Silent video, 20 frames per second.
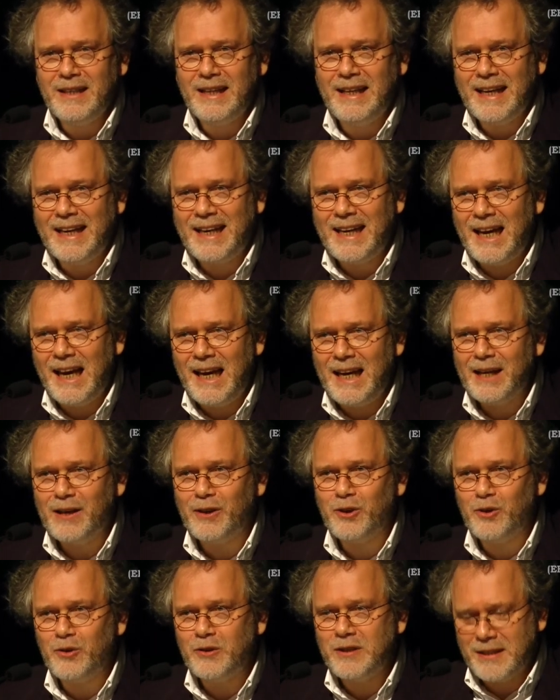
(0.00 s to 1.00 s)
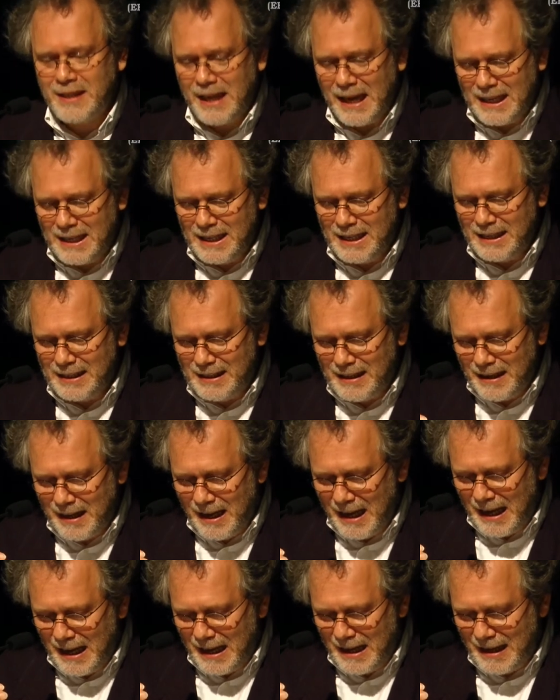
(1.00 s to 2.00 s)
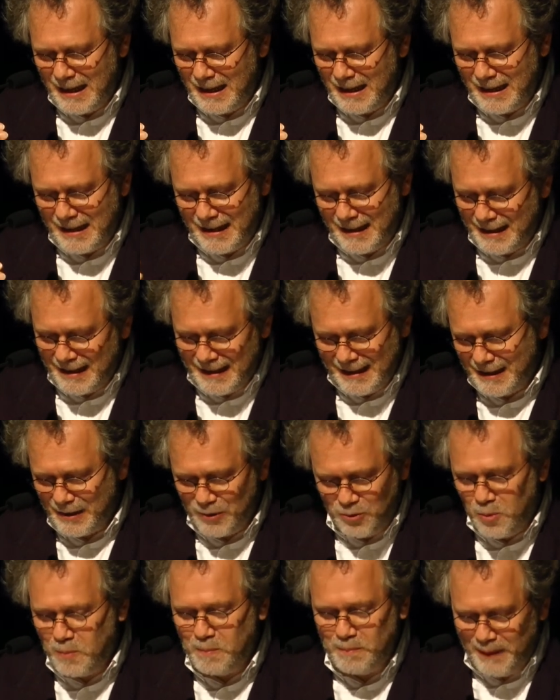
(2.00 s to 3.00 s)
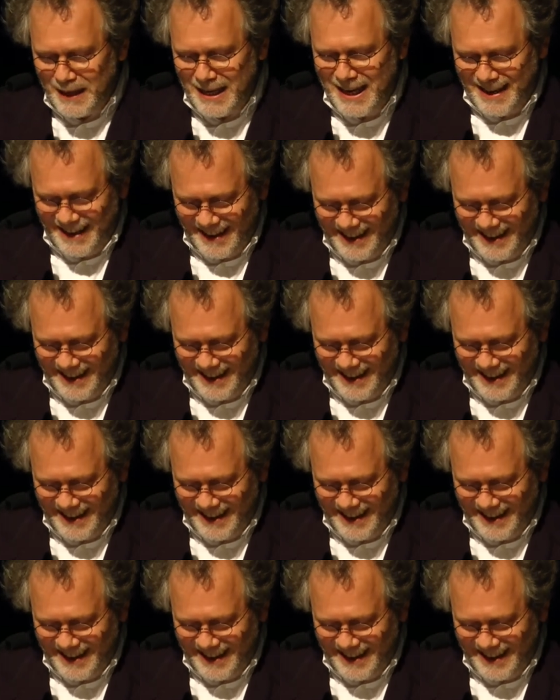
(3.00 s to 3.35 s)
il est clair que Staline a coupé,